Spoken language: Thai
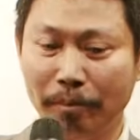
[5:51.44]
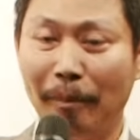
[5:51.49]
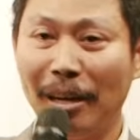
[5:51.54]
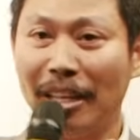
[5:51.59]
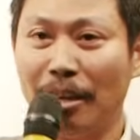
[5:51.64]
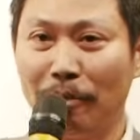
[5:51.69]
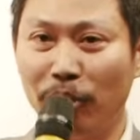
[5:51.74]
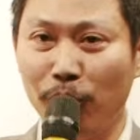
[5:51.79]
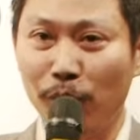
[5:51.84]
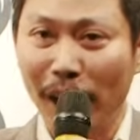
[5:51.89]
มั
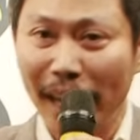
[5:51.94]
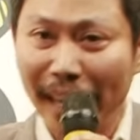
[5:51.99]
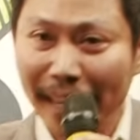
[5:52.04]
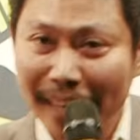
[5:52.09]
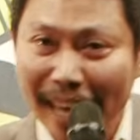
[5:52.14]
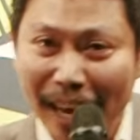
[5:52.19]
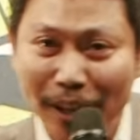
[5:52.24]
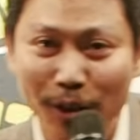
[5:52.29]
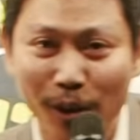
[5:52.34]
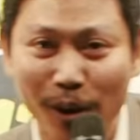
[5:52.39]
นจะตัว
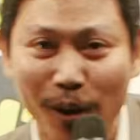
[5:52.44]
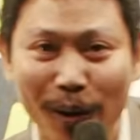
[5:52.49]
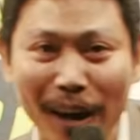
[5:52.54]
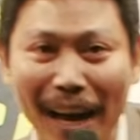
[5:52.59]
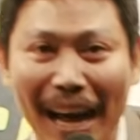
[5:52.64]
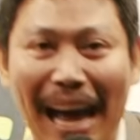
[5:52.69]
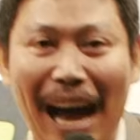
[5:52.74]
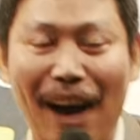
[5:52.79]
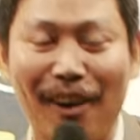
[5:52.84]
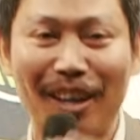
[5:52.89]
เล็กๆตัว
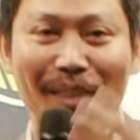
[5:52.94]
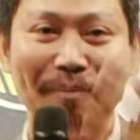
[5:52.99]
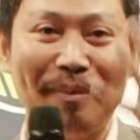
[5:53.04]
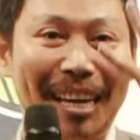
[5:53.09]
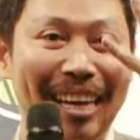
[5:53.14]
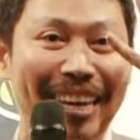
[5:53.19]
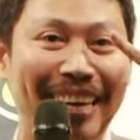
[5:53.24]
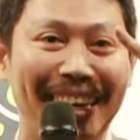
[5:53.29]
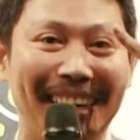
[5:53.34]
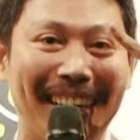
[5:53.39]
ขาวๆแล้ว
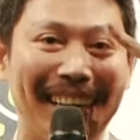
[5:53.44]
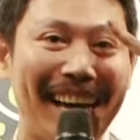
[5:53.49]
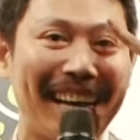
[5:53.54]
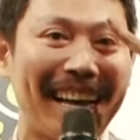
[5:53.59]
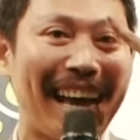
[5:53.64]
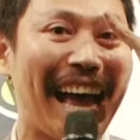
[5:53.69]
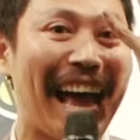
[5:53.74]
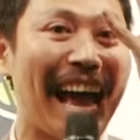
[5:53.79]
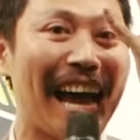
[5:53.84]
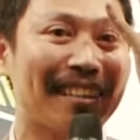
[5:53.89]
มีหน้า
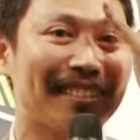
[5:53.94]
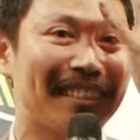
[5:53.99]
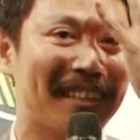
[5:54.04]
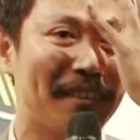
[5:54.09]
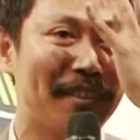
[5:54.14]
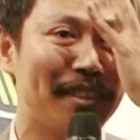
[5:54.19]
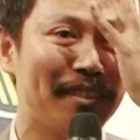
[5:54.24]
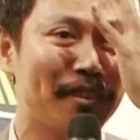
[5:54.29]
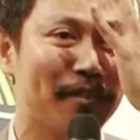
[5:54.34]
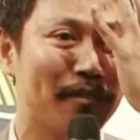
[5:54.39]
กาก
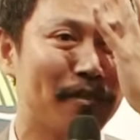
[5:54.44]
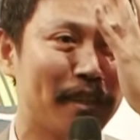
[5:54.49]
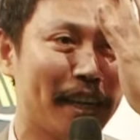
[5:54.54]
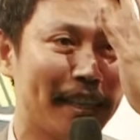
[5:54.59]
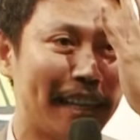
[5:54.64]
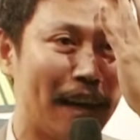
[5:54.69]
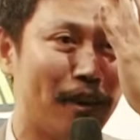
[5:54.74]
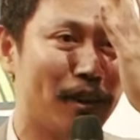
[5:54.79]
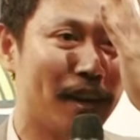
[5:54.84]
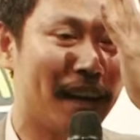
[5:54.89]
สี
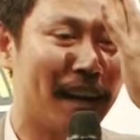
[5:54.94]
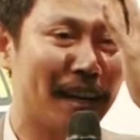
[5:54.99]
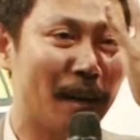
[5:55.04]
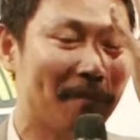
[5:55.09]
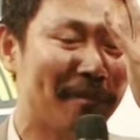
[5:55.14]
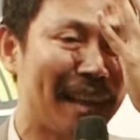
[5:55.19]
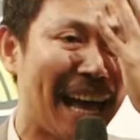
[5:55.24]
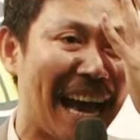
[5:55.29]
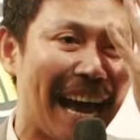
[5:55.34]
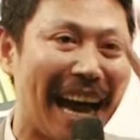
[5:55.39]
ทับ
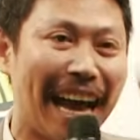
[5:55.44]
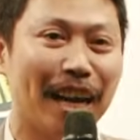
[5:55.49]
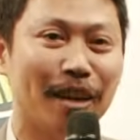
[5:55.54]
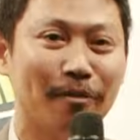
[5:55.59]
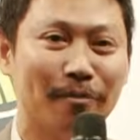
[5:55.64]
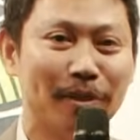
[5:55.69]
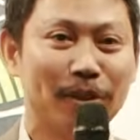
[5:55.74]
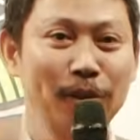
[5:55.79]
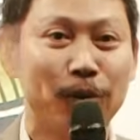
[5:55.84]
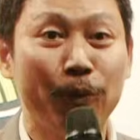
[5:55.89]
น้ำตาล
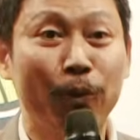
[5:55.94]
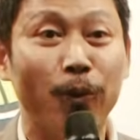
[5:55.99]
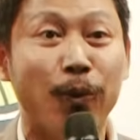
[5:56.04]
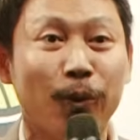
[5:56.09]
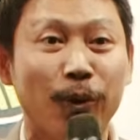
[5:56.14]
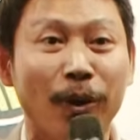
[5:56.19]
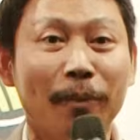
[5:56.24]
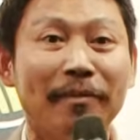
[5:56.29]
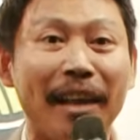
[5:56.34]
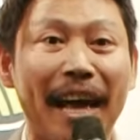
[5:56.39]
หู
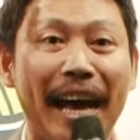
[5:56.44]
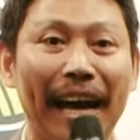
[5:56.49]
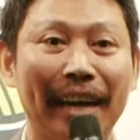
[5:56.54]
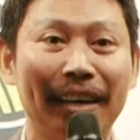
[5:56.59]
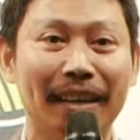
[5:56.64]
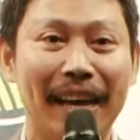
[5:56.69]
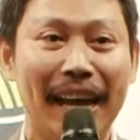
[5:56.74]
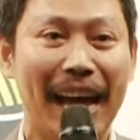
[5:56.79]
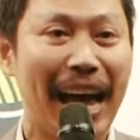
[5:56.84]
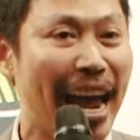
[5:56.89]
น้ำตาล
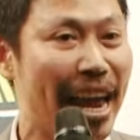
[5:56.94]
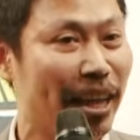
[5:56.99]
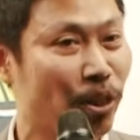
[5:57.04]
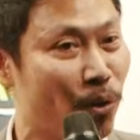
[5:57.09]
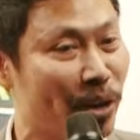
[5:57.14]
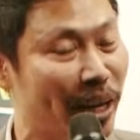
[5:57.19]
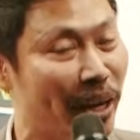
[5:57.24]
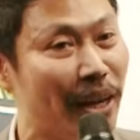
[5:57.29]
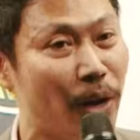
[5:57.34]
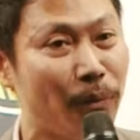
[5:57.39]
ไอ
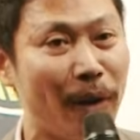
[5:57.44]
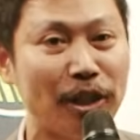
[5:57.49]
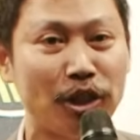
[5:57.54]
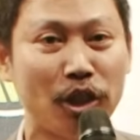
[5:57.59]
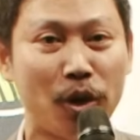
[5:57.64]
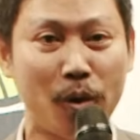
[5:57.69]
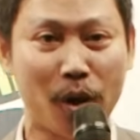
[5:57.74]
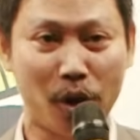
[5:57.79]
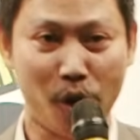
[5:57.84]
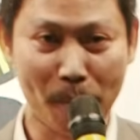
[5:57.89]
ตัวนี้เรียกว่า
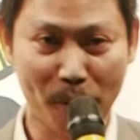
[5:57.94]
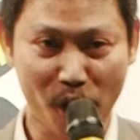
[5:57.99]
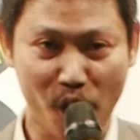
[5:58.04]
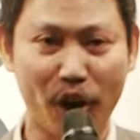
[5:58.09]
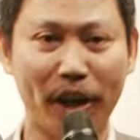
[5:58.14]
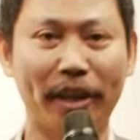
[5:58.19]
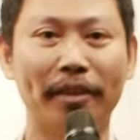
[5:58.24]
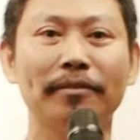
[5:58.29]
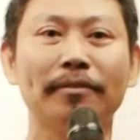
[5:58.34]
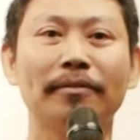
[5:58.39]
จรวดลมก
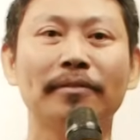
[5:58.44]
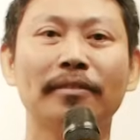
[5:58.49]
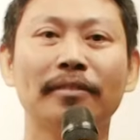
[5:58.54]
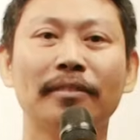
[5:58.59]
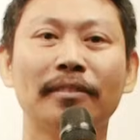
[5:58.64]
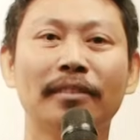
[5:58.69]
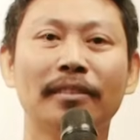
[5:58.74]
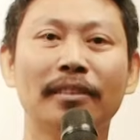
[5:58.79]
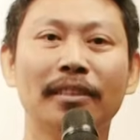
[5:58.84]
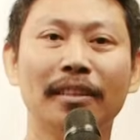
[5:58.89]
ด
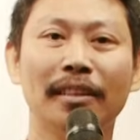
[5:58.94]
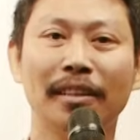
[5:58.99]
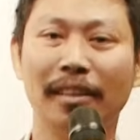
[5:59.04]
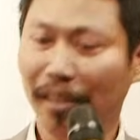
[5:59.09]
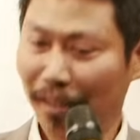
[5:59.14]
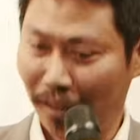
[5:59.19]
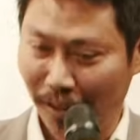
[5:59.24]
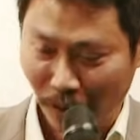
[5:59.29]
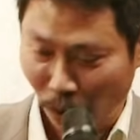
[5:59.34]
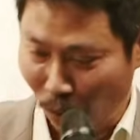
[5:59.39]

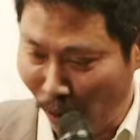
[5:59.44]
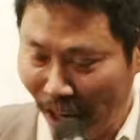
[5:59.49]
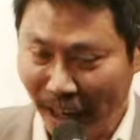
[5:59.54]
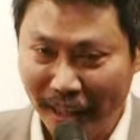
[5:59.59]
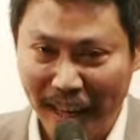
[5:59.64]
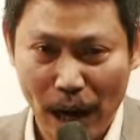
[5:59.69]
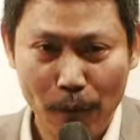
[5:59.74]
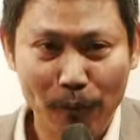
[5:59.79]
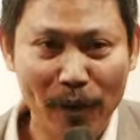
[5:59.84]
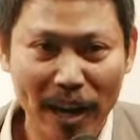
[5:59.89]
ตัว
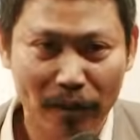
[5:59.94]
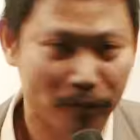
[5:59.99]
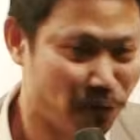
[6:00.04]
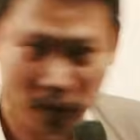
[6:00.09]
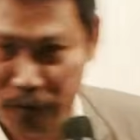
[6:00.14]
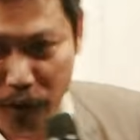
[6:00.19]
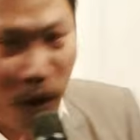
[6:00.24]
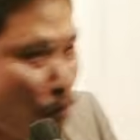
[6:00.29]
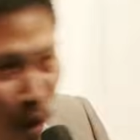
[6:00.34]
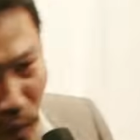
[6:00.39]
เล็กๆวิ่ง
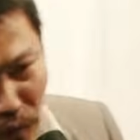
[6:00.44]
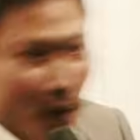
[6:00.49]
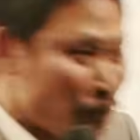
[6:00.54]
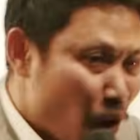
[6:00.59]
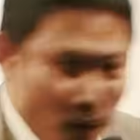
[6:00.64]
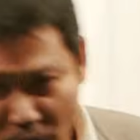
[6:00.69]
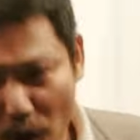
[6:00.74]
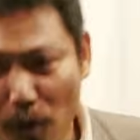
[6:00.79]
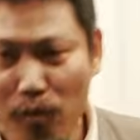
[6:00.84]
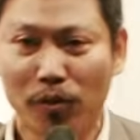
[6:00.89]
ฟูฟู
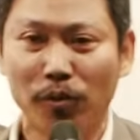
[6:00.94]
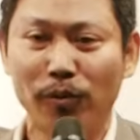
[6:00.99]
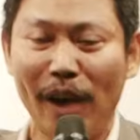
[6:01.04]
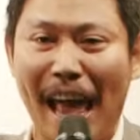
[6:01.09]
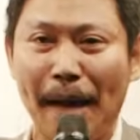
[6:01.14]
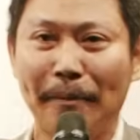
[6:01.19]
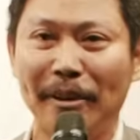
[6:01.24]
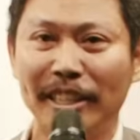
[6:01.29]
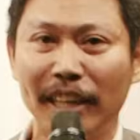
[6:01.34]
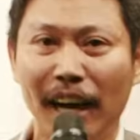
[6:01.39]
ฟูฟู
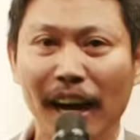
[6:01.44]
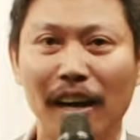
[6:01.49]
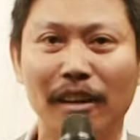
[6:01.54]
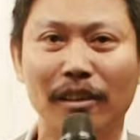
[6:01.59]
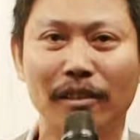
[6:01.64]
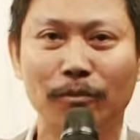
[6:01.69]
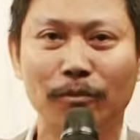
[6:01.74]
แรงมันเยอะ